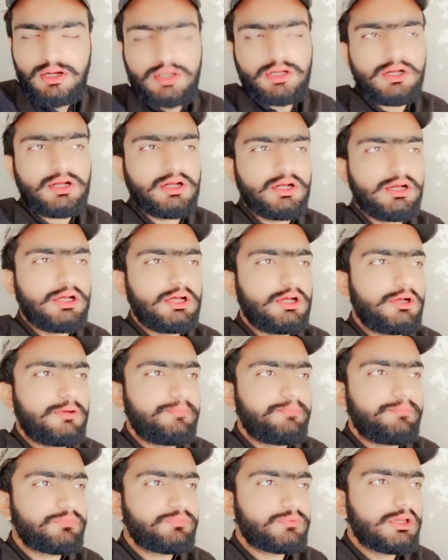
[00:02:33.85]

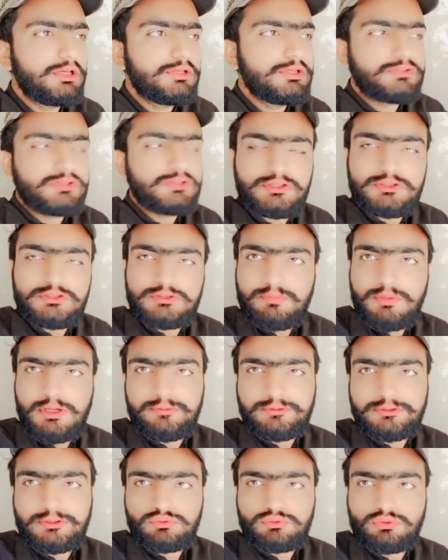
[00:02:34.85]
सीरियस बात
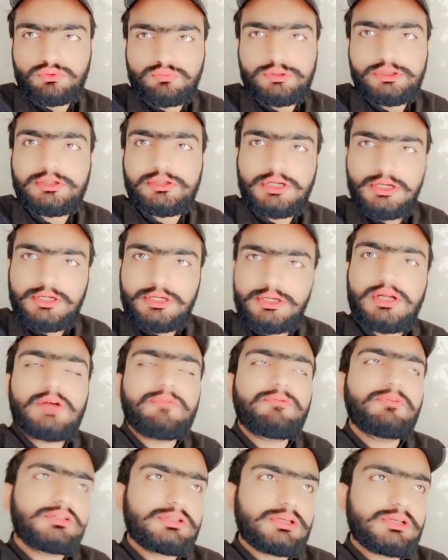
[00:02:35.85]
बताऊँ तो मुझे ट्रेलर काफ़ी
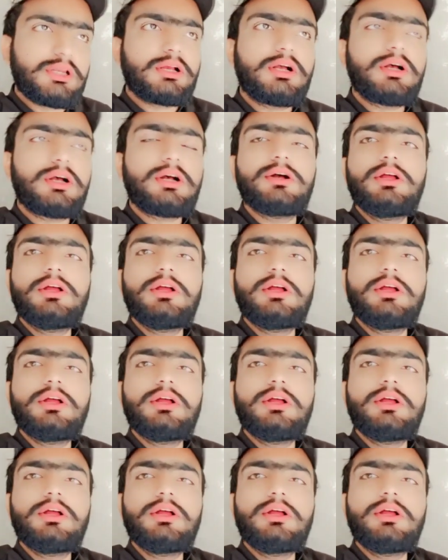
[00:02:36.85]
अच्छा लगा